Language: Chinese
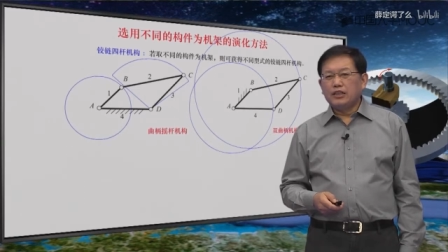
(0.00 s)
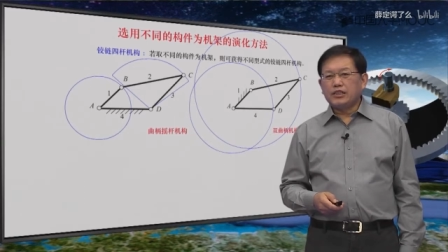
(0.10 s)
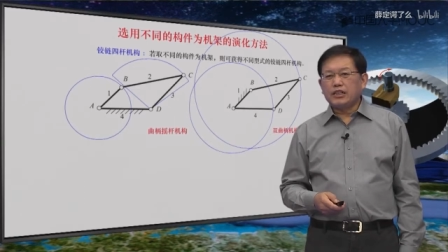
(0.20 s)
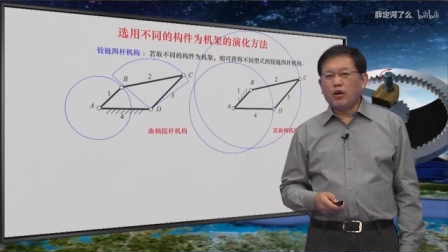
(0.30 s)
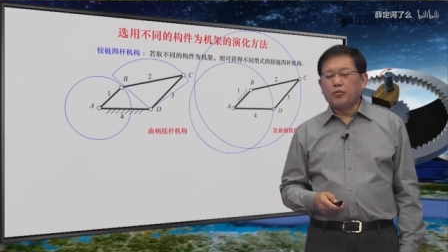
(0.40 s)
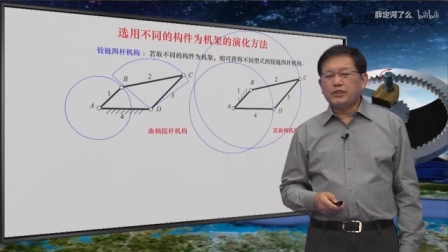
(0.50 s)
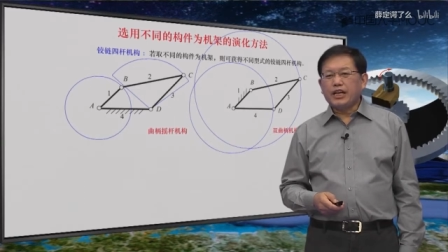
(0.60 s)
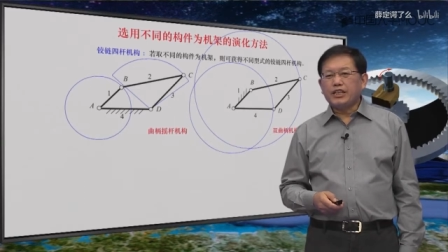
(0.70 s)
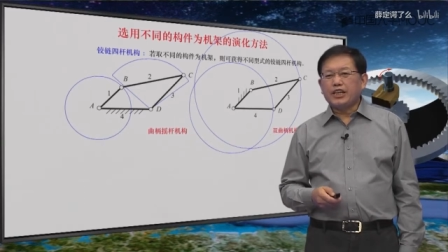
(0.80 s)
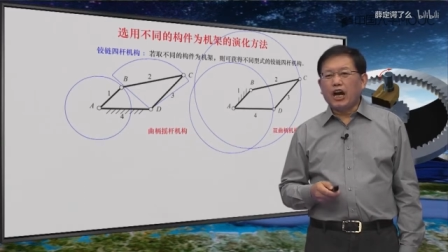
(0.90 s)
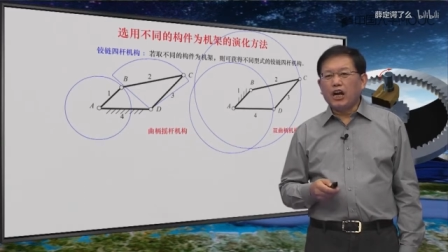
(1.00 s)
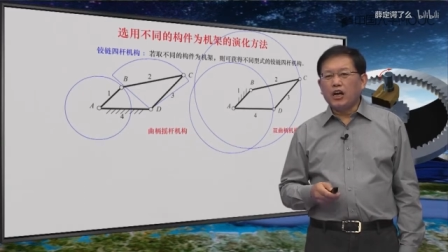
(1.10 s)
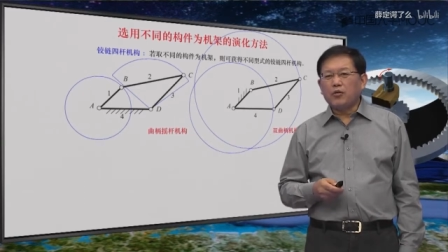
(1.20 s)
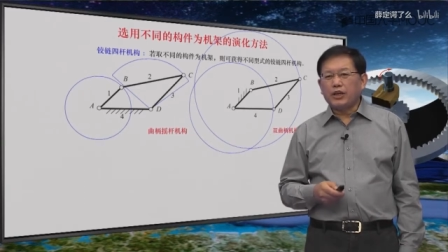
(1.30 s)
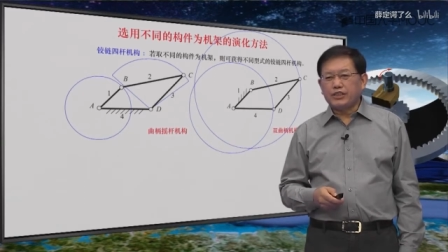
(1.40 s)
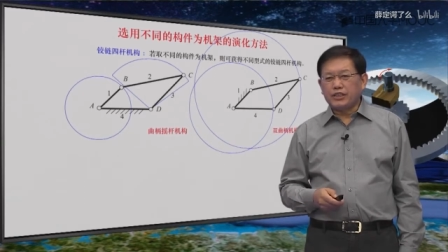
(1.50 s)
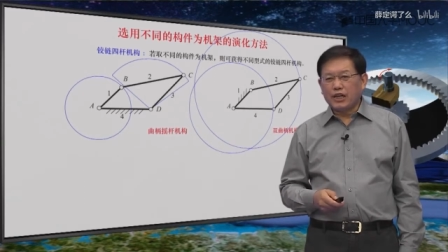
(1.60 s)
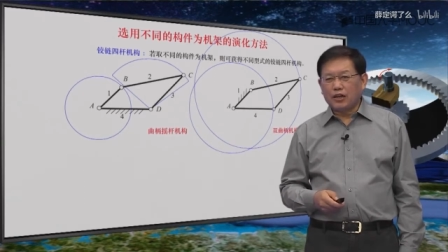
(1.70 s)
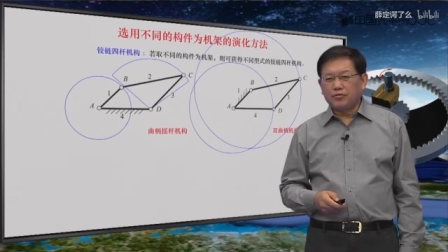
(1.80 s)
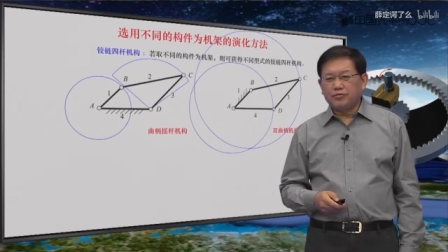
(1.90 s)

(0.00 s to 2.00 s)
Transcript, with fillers: 现在我们再以二为基架，